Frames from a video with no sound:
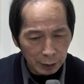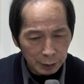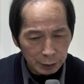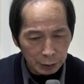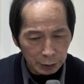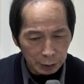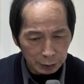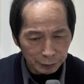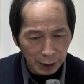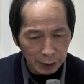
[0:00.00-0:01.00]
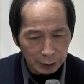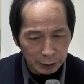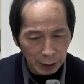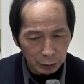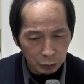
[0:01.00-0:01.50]
请饭
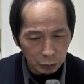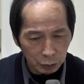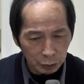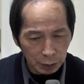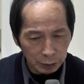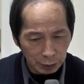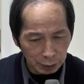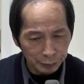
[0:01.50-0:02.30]
相图等，